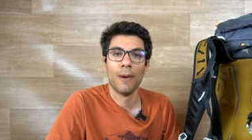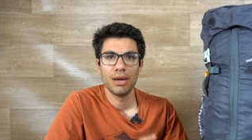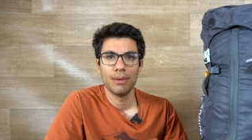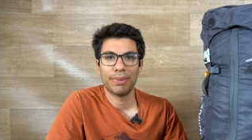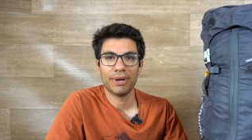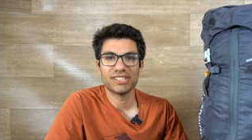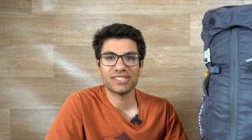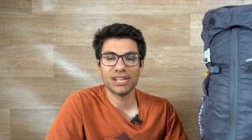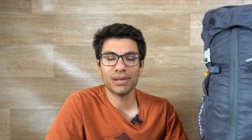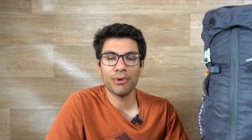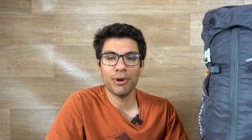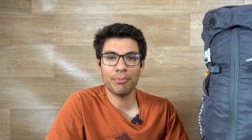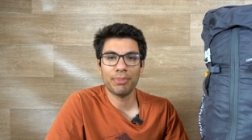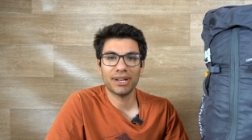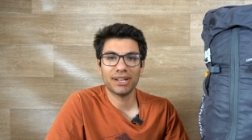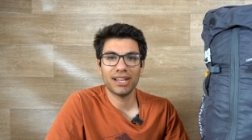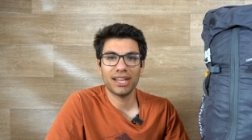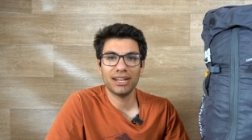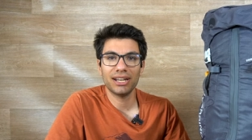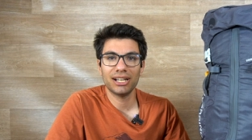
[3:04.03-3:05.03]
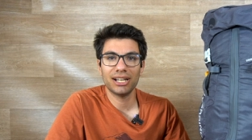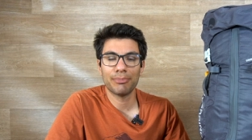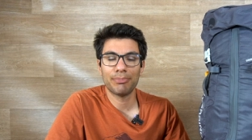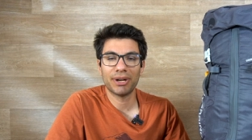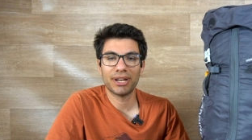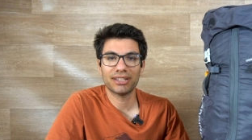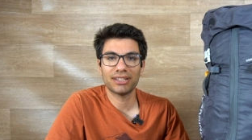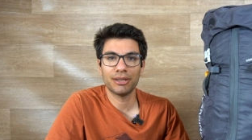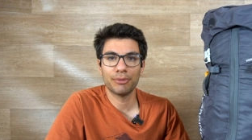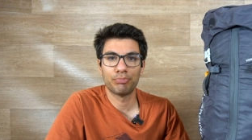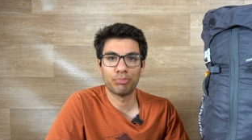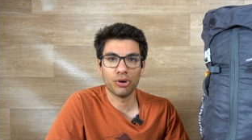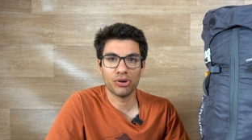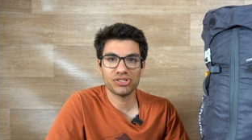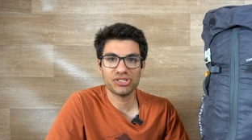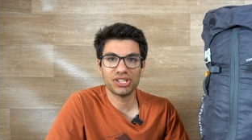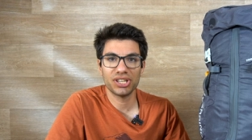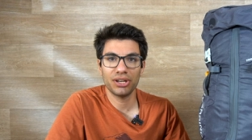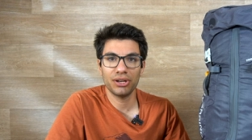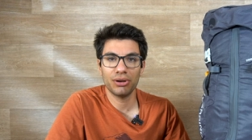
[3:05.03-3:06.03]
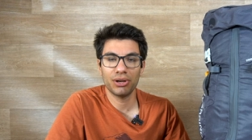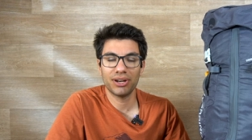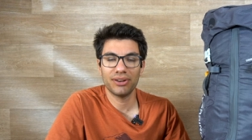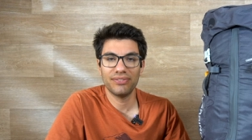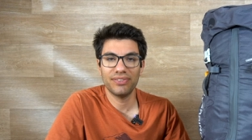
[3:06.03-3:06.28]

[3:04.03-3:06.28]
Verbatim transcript: Passiamo a parlare della parte posteriore